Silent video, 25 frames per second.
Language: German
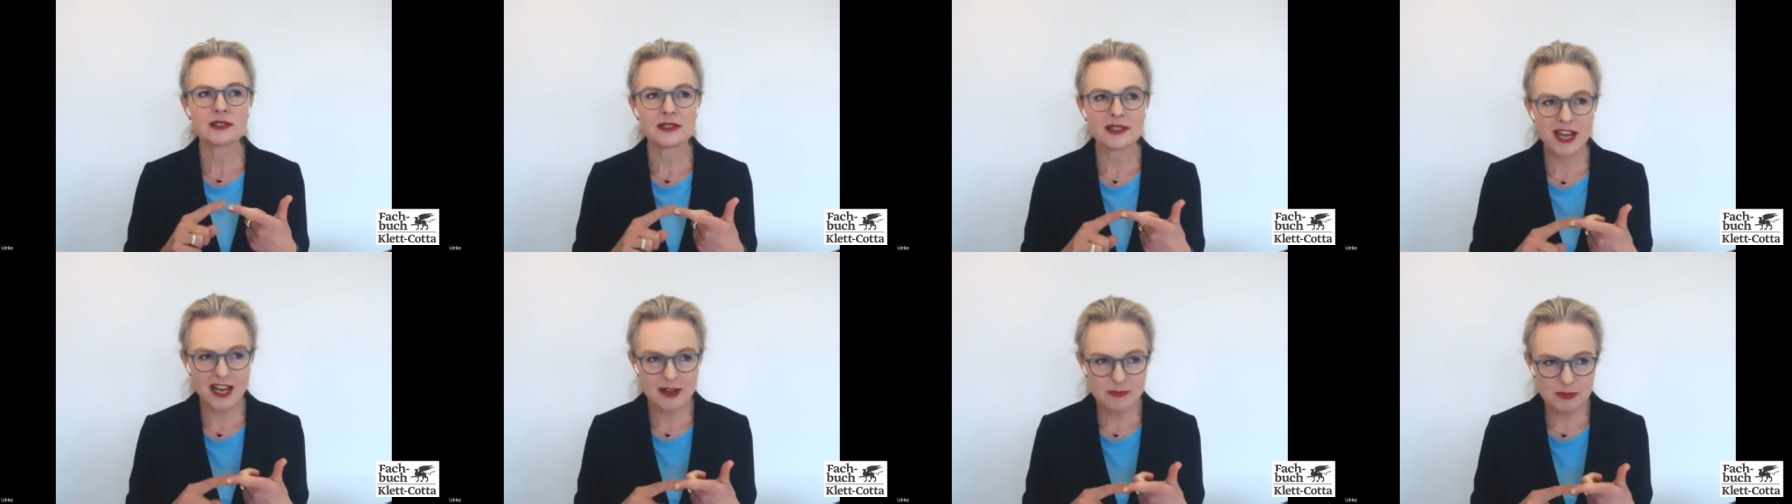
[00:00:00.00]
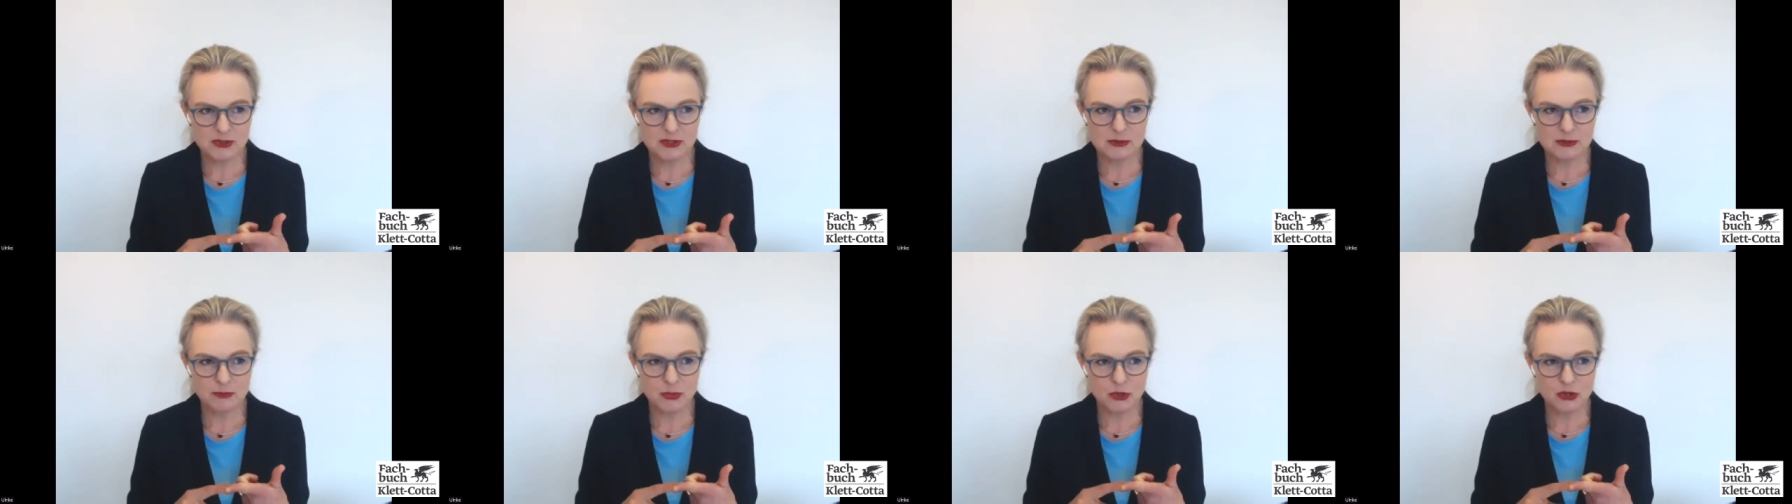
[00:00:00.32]

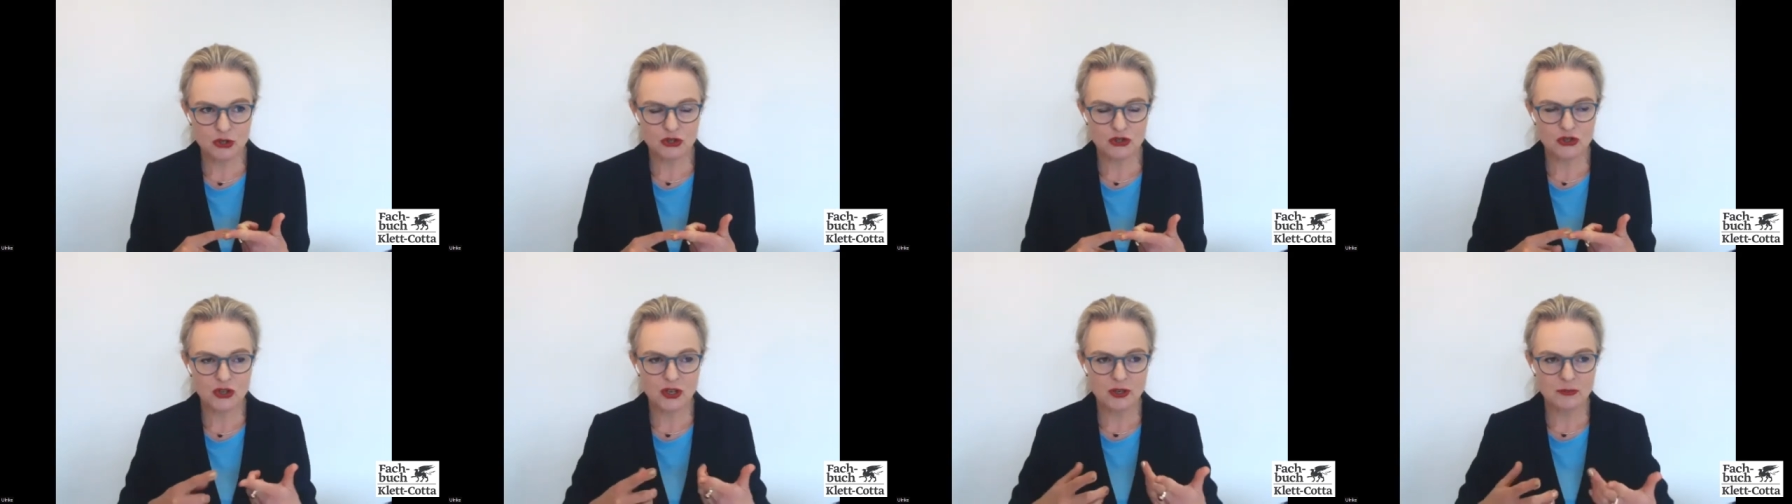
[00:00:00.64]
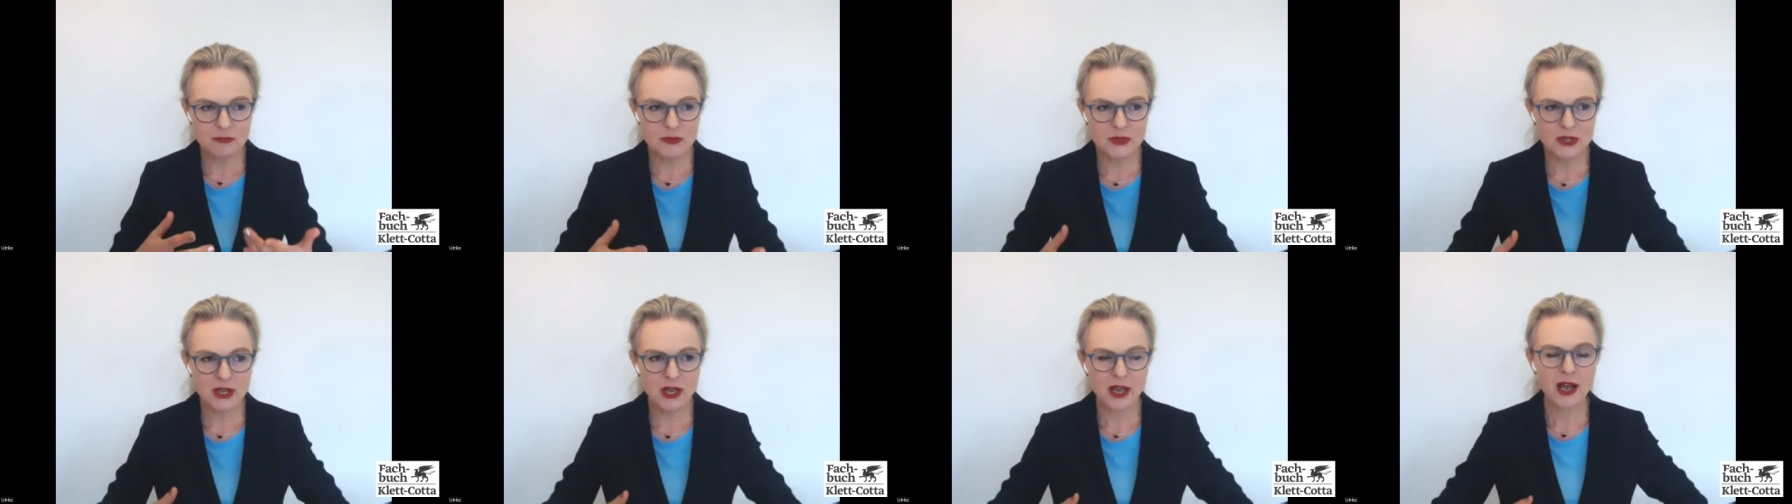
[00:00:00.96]

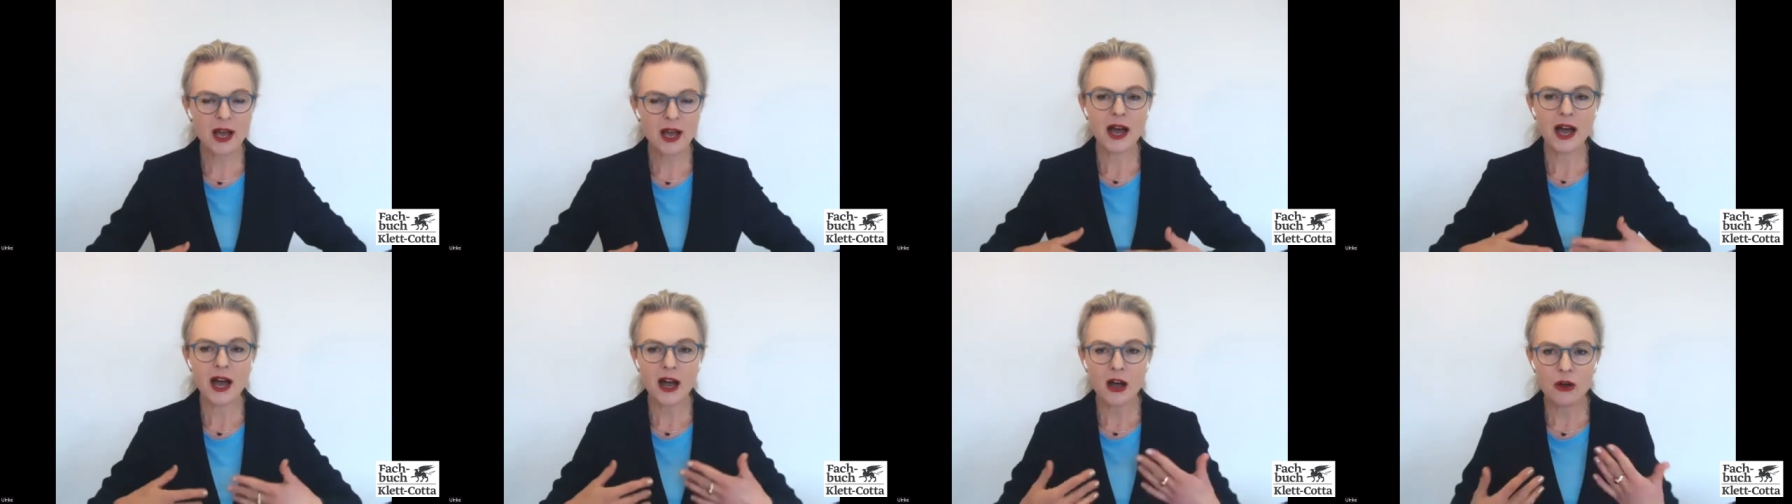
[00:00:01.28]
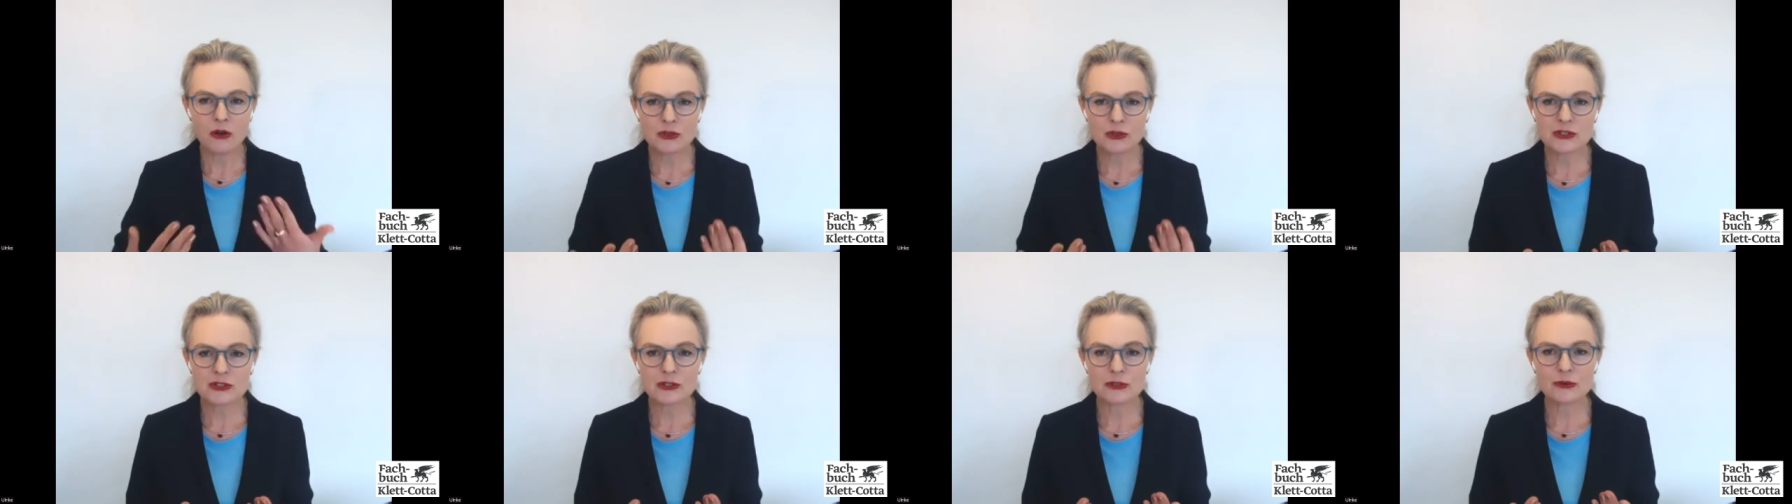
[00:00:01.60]
selbstbestimmt
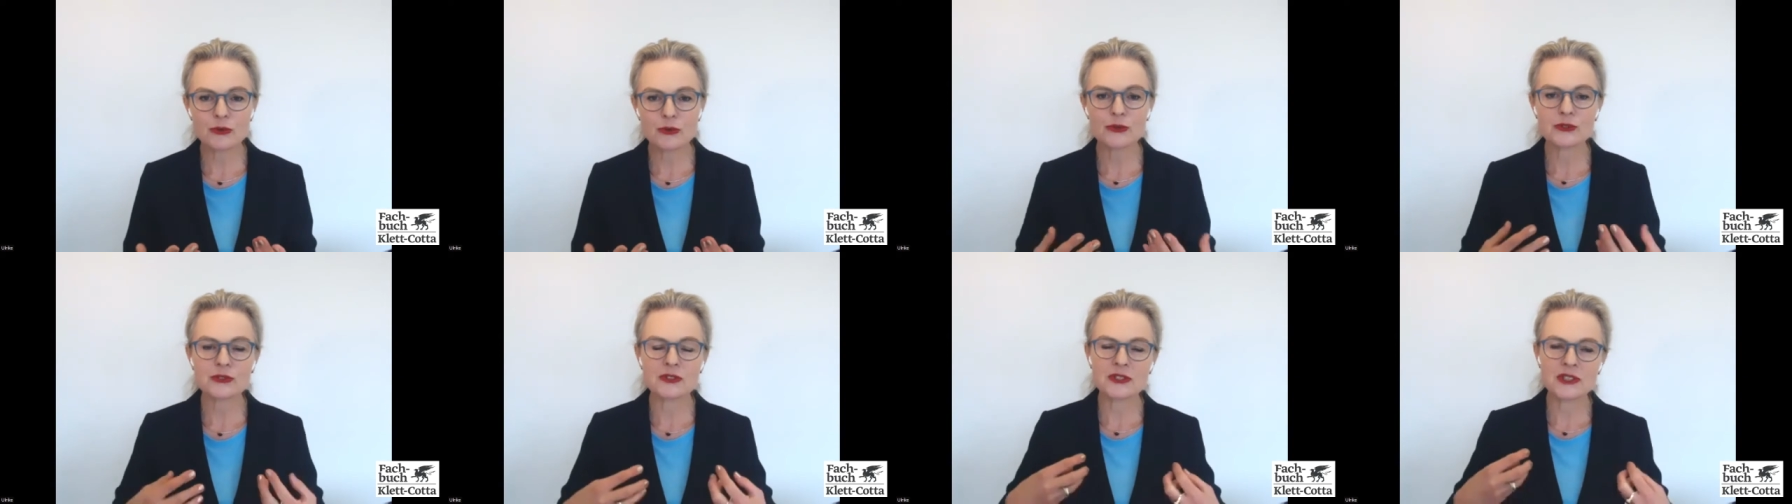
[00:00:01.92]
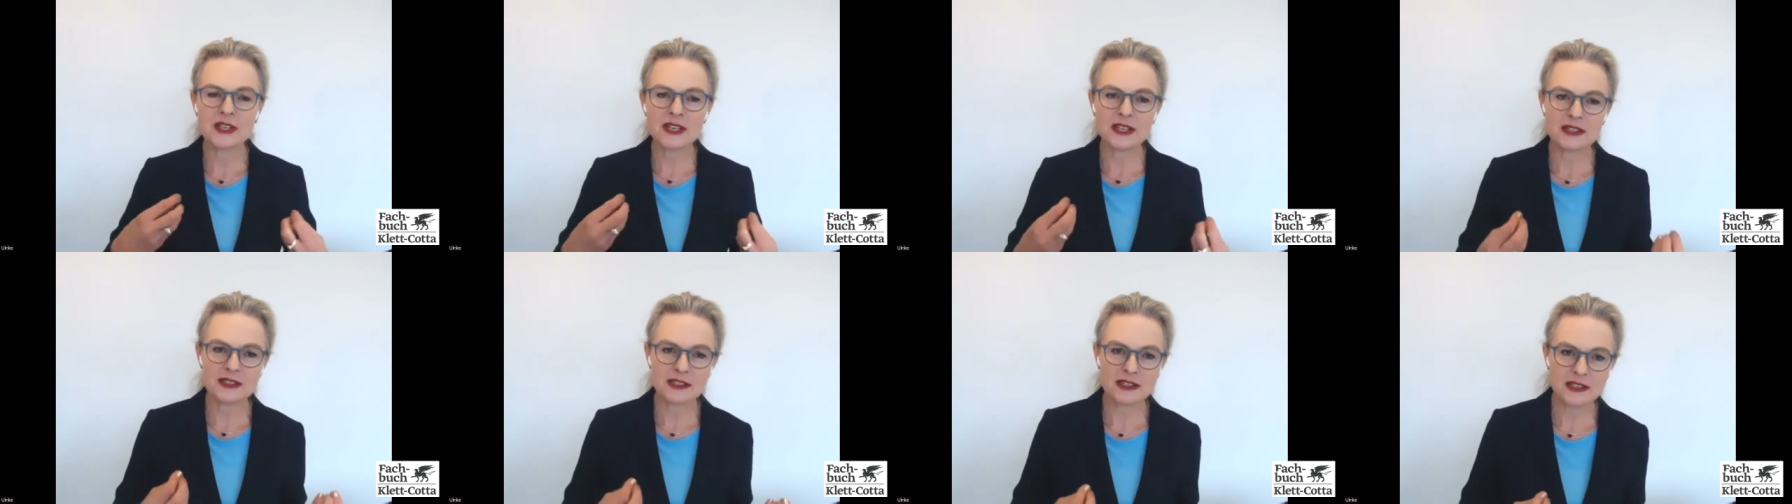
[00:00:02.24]
auslösen,
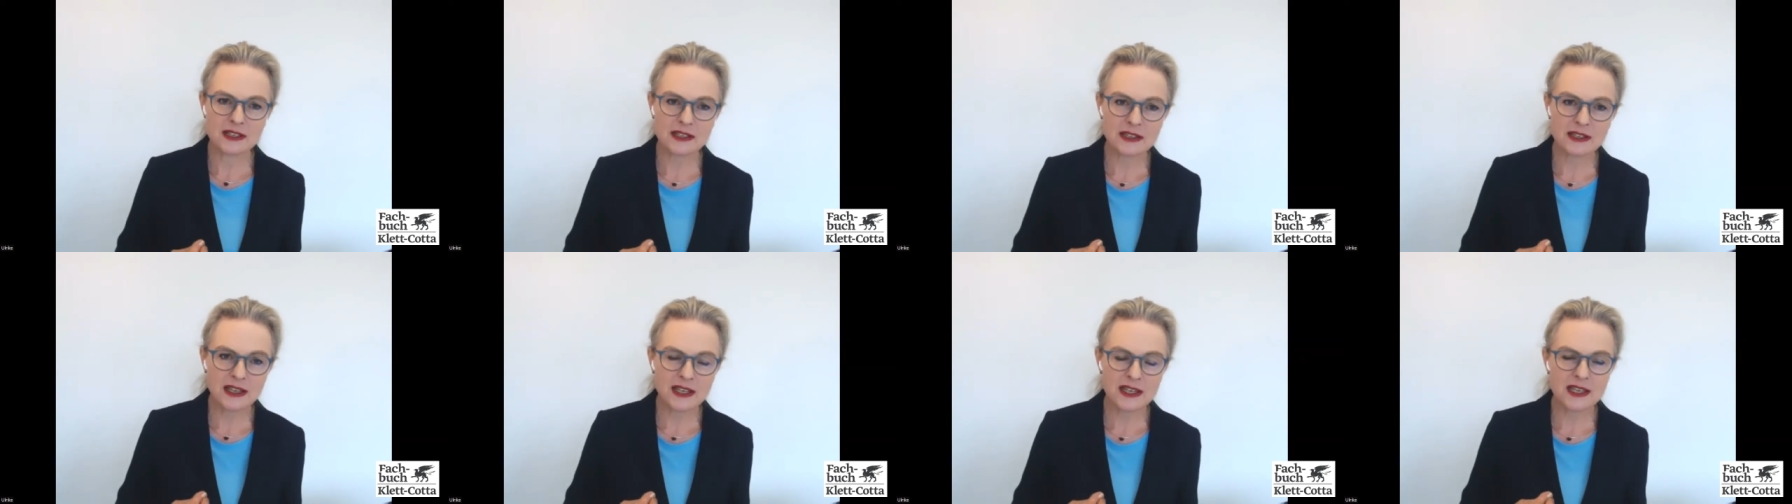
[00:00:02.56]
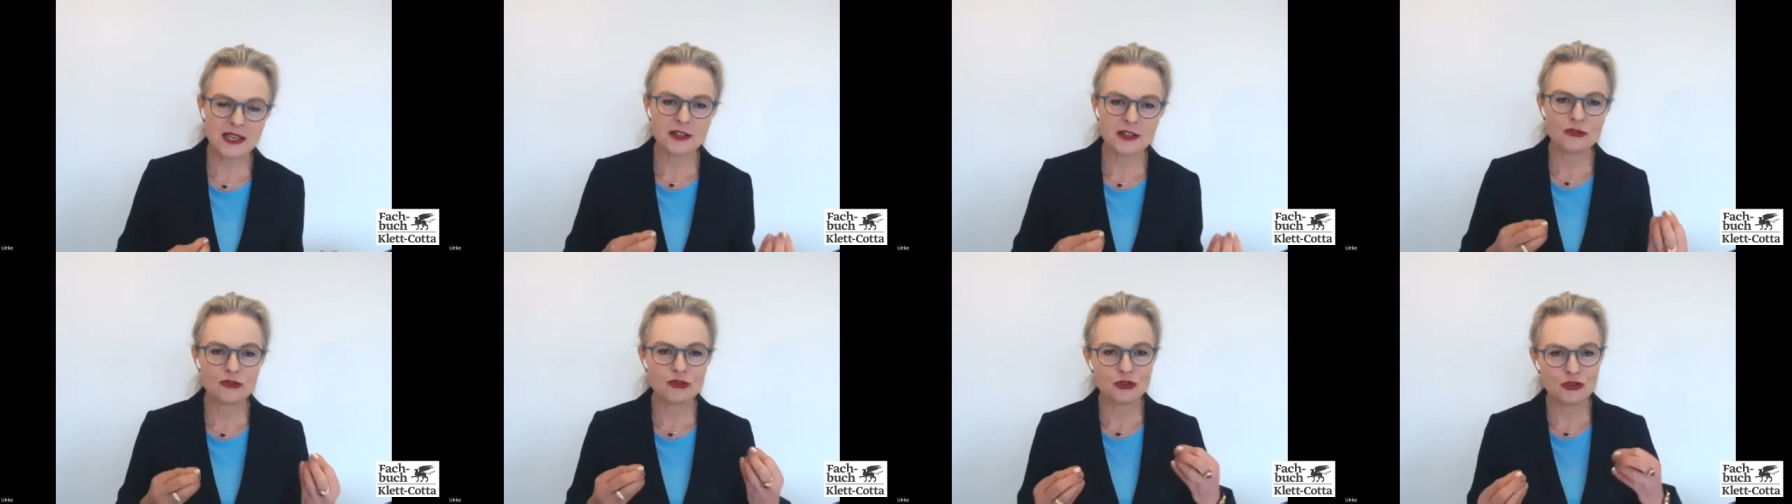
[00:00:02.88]

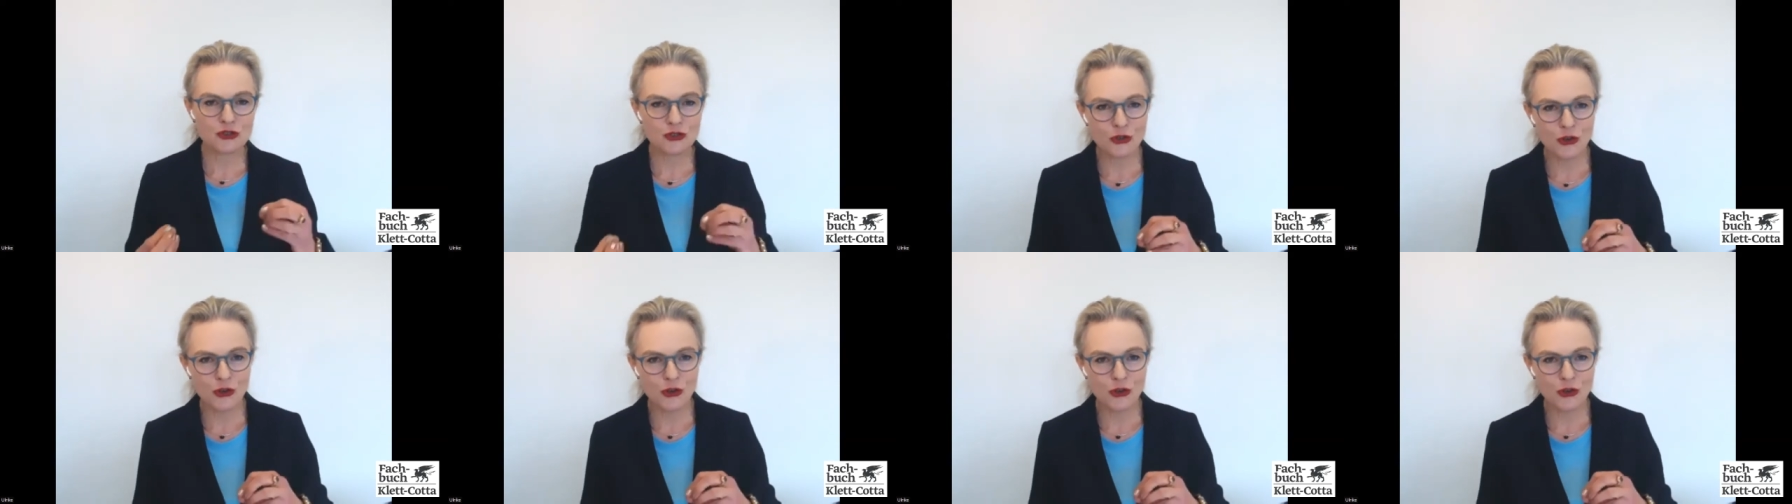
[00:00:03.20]
integrieren,